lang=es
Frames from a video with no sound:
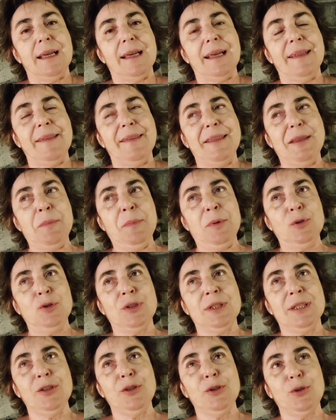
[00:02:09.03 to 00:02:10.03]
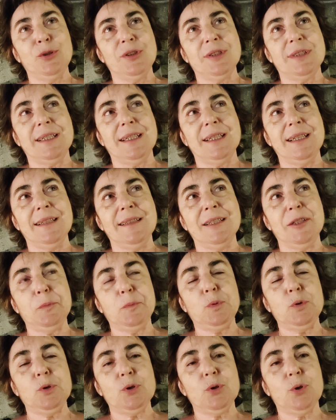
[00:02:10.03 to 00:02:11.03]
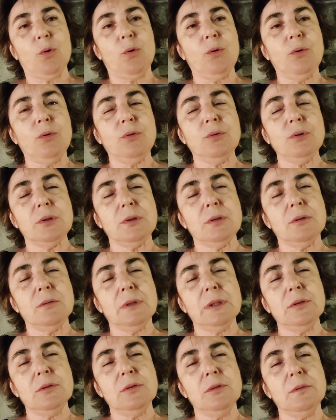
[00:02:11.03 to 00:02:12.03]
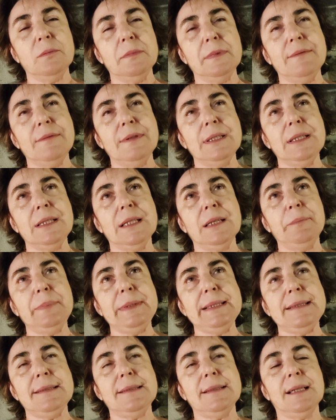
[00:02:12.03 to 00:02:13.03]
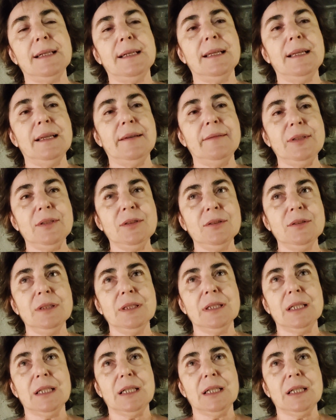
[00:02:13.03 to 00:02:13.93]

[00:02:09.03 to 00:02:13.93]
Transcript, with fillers: Encima un señor se indispuso justo cuando tomaba ya pista el avión